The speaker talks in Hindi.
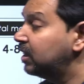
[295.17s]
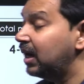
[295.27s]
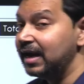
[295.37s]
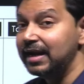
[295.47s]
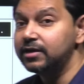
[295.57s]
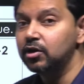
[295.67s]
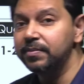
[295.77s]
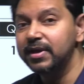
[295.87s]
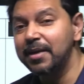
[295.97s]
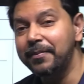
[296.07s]
अगला
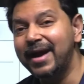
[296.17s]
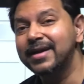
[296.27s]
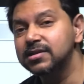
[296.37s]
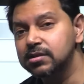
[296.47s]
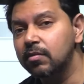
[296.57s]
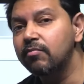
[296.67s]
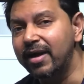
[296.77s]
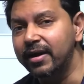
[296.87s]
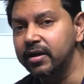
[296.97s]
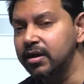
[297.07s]
टॉपिक है मैग्नेटिज्म ऑफ
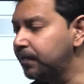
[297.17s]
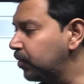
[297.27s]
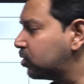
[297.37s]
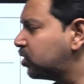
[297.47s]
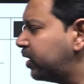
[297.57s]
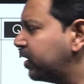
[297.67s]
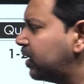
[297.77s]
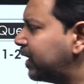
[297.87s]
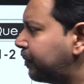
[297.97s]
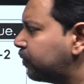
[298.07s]
मैटर ये प्योर
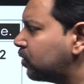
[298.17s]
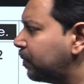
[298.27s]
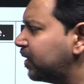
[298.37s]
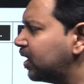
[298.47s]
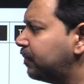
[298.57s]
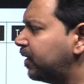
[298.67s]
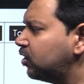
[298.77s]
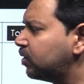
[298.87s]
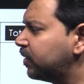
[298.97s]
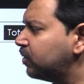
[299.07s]
टाइप टॉपिक है भाई
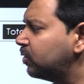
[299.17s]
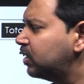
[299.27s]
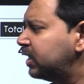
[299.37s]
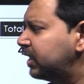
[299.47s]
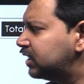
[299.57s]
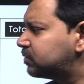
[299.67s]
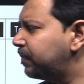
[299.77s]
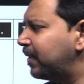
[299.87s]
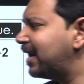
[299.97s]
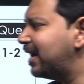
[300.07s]
और बहनों इसमें
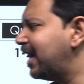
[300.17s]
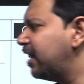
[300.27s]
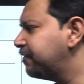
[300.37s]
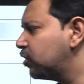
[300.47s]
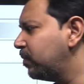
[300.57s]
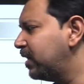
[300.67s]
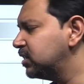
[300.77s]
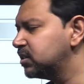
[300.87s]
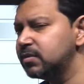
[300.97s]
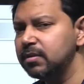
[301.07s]

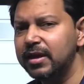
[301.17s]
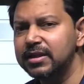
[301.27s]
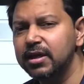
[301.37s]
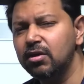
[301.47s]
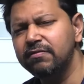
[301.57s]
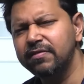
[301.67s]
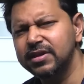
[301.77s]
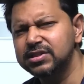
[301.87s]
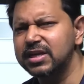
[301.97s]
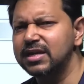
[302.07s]
पैराडायाफेरोमैटिज्म की बात है और
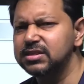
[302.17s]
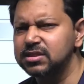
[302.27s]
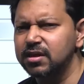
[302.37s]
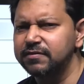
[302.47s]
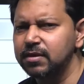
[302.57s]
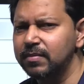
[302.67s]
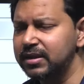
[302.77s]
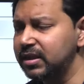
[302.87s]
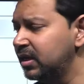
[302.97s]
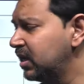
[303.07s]
फेस्टाइसिस कर्व की
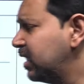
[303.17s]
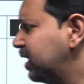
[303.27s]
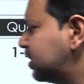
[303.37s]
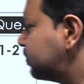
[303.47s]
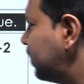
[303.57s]
बात है इसमें